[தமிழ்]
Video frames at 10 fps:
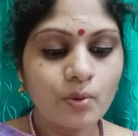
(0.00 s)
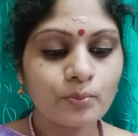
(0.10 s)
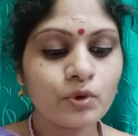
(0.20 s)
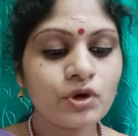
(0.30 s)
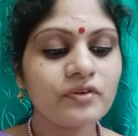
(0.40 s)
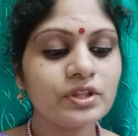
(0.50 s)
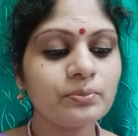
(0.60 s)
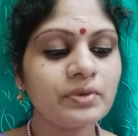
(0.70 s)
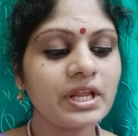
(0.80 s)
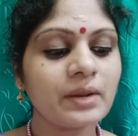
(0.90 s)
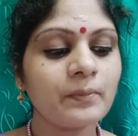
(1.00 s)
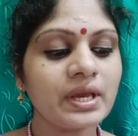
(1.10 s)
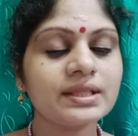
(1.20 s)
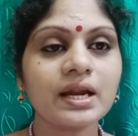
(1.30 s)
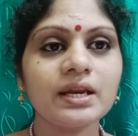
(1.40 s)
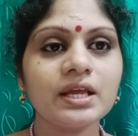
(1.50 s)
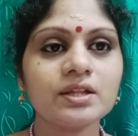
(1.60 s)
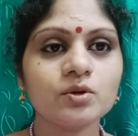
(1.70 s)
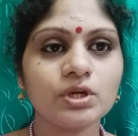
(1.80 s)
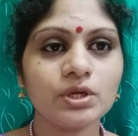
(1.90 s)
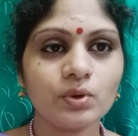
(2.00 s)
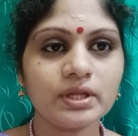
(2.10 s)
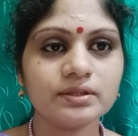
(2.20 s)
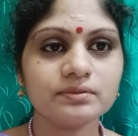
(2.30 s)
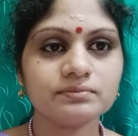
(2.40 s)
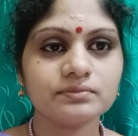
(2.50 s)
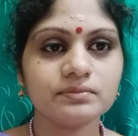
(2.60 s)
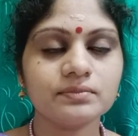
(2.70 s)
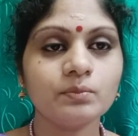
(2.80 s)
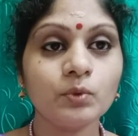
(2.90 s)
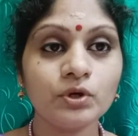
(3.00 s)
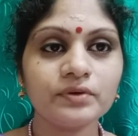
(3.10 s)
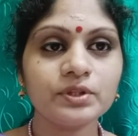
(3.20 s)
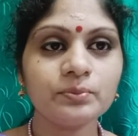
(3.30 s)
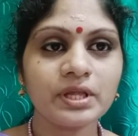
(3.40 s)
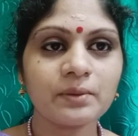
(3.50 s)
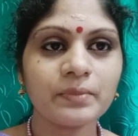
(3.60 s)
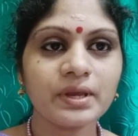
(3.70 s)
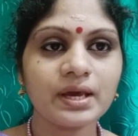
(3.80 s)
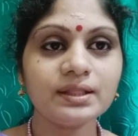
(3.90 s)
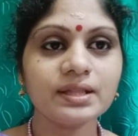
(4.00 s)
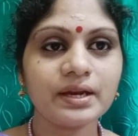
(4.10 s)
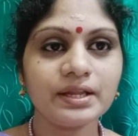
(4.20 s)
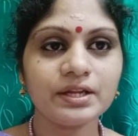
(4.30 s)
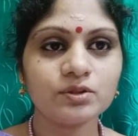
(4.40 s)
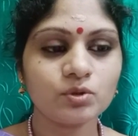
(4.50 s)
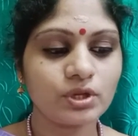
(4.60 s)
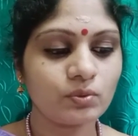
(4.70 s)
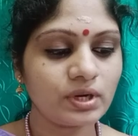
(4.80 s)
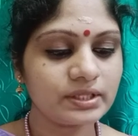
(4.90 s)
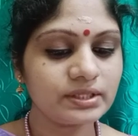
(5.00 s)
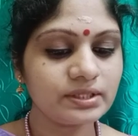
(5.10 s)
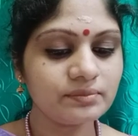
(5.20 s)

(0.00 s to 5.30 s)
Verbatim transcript: முழுவதும் நிரம்பிய தண்ணீர் தொட்டி உள்ளது முழுவதும் நிரம்பிய தண்ணீர் தொட்டி உள்ளது